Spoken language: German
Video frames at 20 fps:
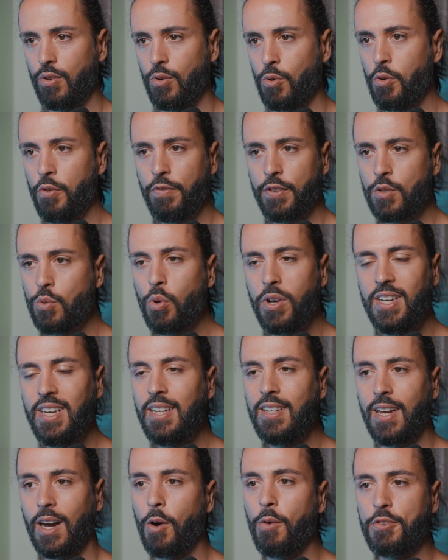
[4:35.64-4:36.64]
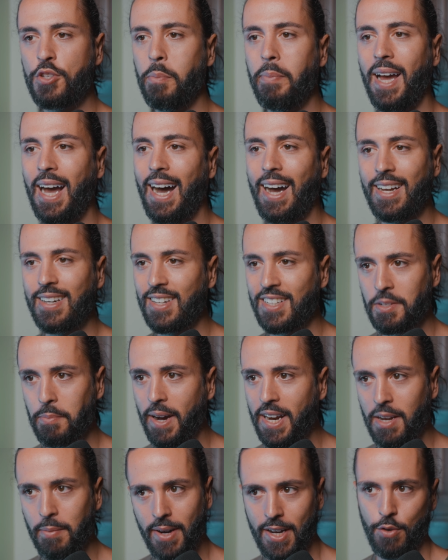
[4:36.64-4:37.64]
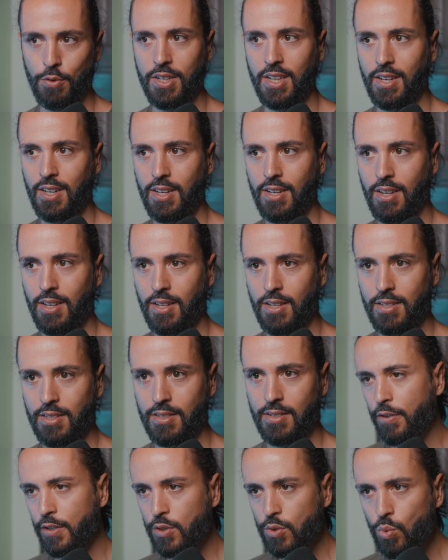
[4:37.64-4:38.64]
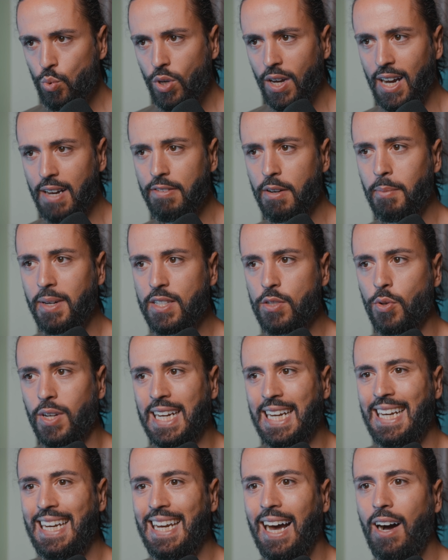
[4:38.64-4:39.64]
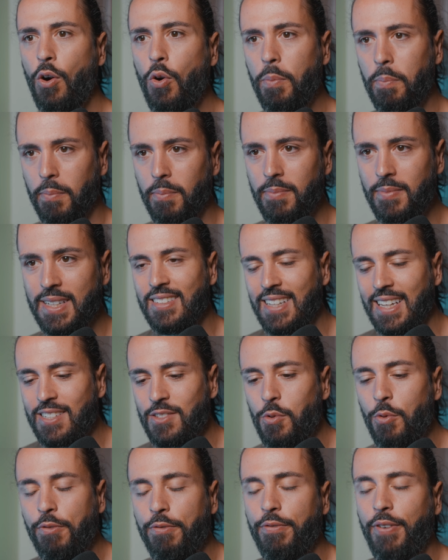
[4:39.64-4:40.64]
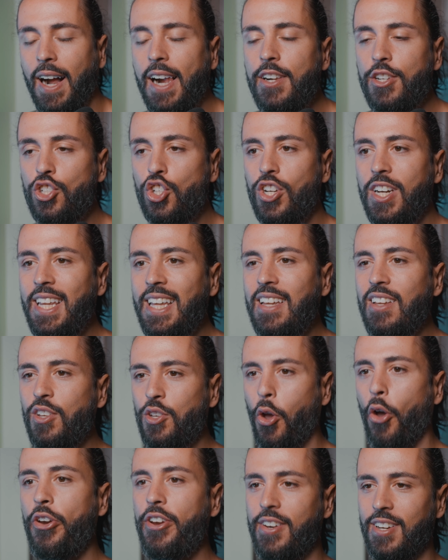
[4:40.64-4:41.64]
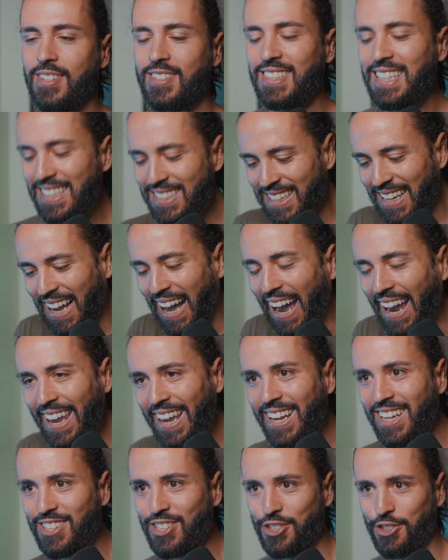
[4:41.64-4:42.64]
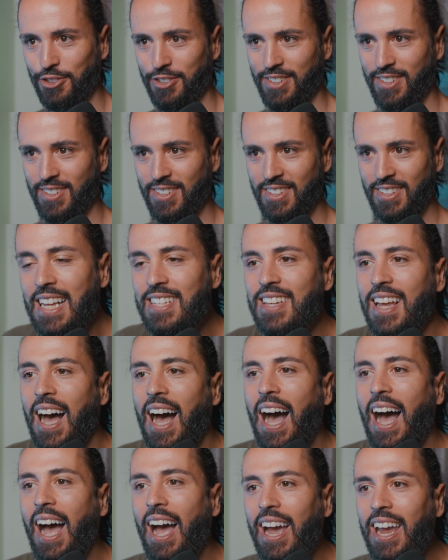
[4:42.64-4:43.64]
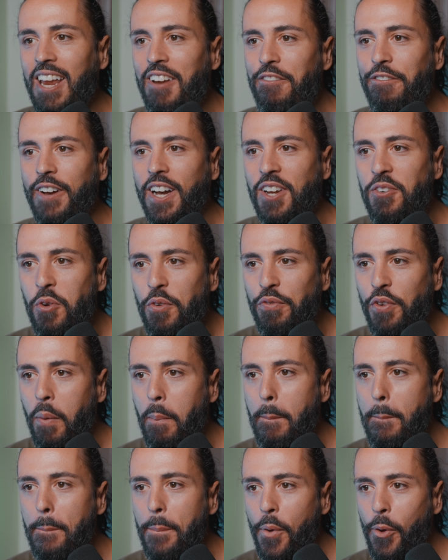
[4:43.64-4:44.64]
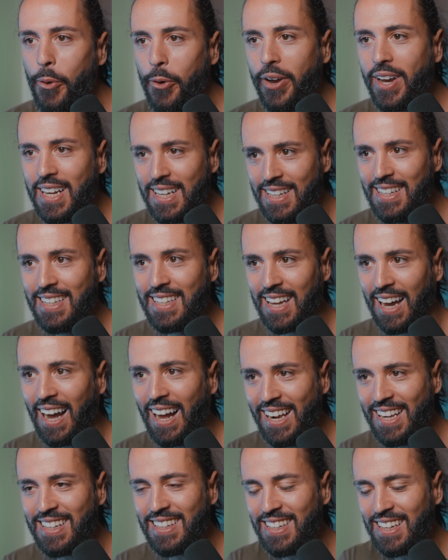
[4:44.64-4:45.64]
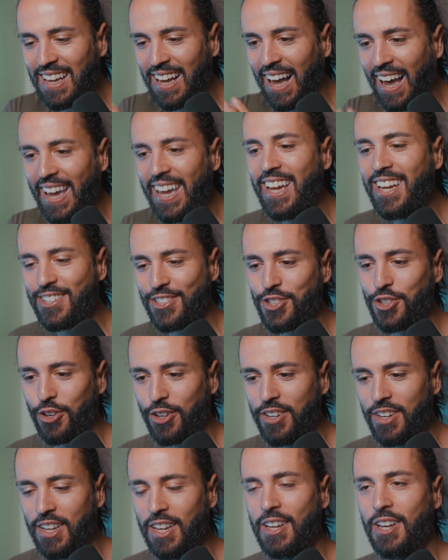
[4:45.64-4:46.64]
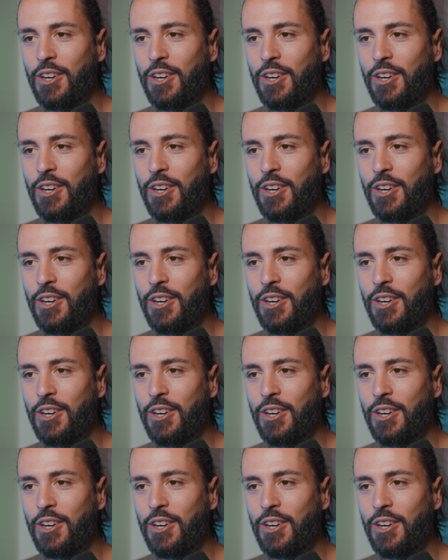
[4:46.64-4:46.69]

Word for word: und versuche nicht darauf zu beharren, dass meine Meinung die richtige ist. Versuche einfach mal zu glauben, dass du falsch liegen könntest. Das reicht schon. Es einfach nur für möglich halten reicht schon,